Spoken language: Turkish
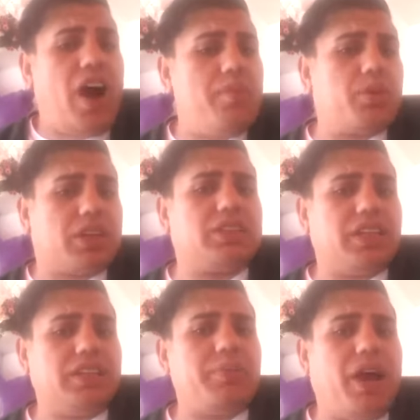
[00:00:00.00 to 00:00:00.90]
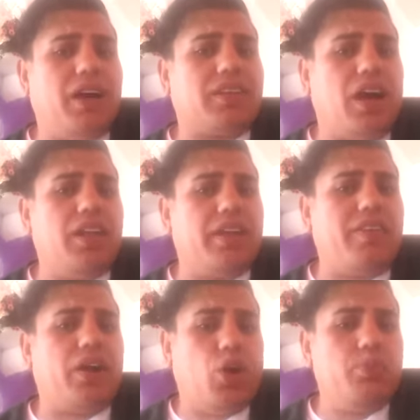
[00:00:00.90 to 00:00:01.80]
Var bu kızların da bir
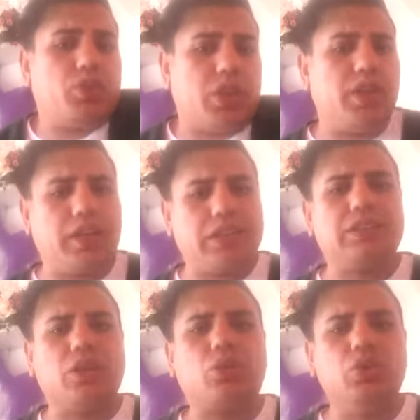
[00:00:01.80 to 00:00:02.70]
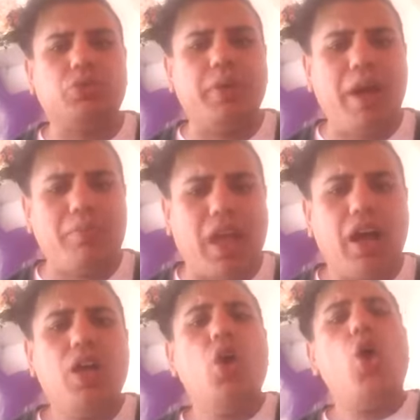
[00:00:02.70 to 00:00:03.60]
hataları var. Ölmüşlerin arkasından konuşmayalım
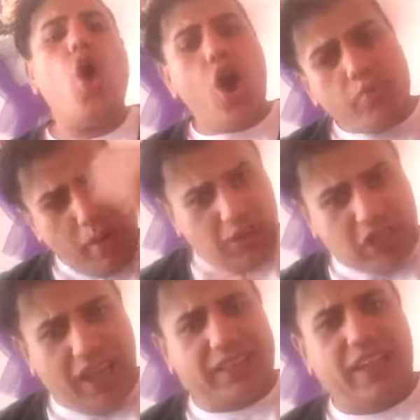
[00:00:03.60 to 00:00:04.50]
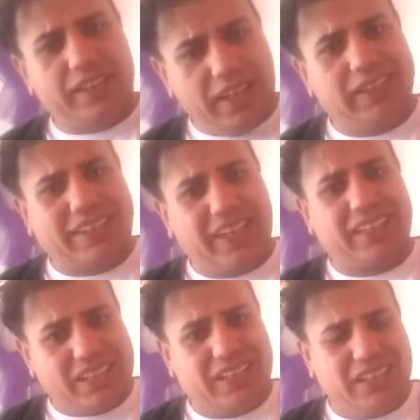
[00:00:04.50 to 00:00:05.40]
da ölmemişler kendine
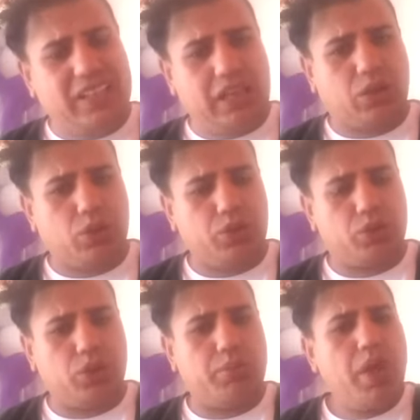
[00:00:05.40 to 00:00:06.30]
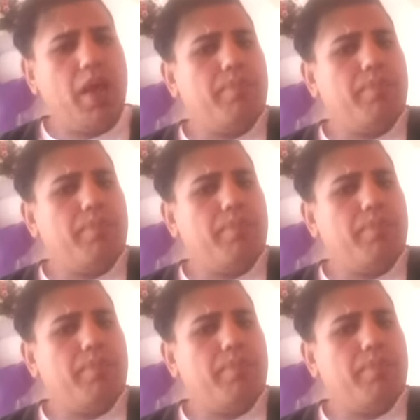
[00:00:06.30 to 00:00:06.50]
dikkat etsin diye konuşuyorum.